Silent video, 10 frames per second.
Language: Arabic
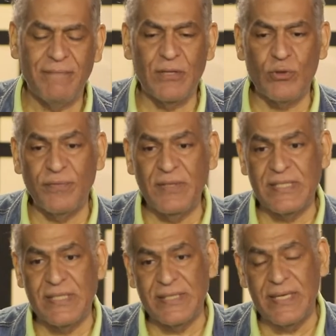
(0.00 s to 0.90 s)
فشفنا
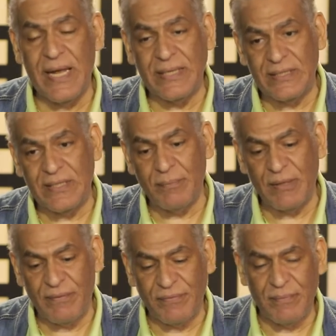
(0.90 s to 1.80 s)
سلسلة جديدة
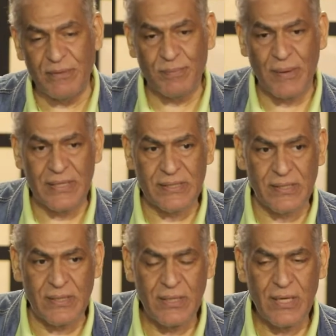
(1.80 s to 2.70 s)
من أفلام إسماعيل
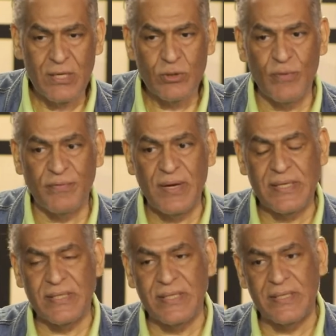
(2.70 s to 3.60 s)
ياسين شفنا
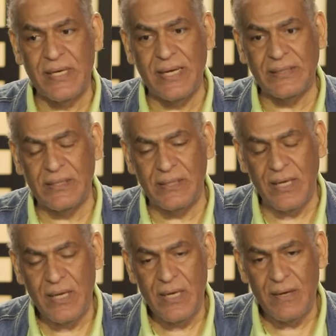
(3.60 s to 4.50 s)
سلسلة
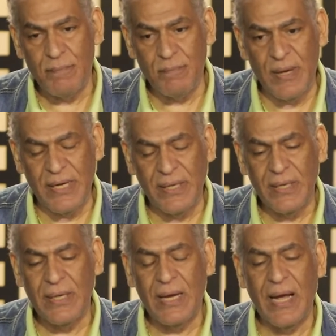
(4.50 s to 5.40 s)
جديدة من
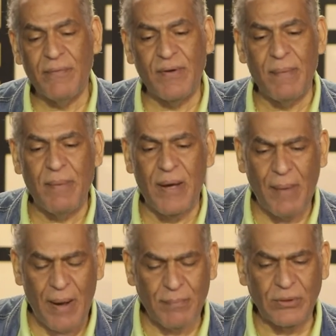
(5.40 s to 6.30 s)
أفلام بقى
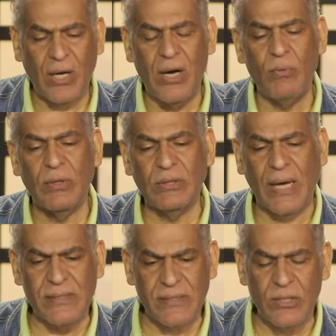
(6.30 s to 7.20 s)
محمد عوض
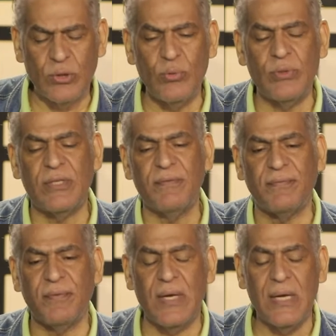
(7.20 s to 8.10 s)
حسن يوسف
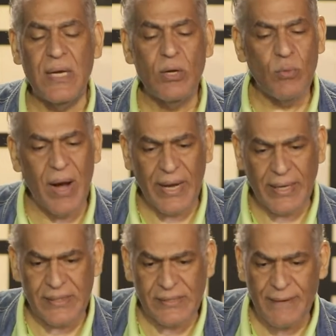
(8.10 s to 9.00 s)
آه،
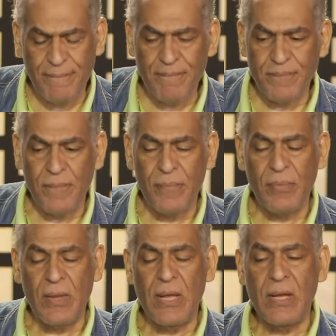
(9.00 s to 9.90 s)
وهكذا
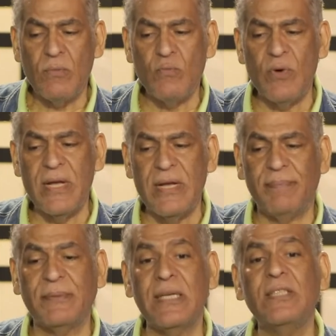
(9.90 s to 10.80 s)

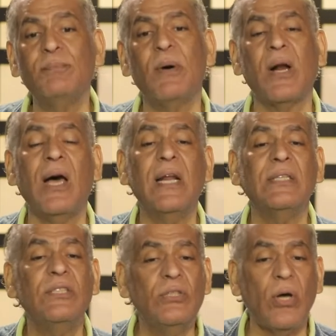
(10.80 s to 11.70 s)
وابتدت مرحله
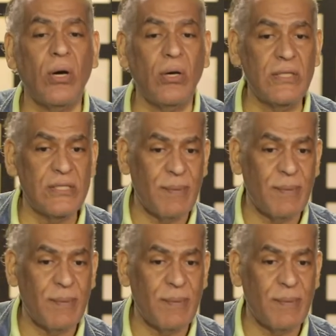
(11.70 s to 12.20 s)
جديده خالص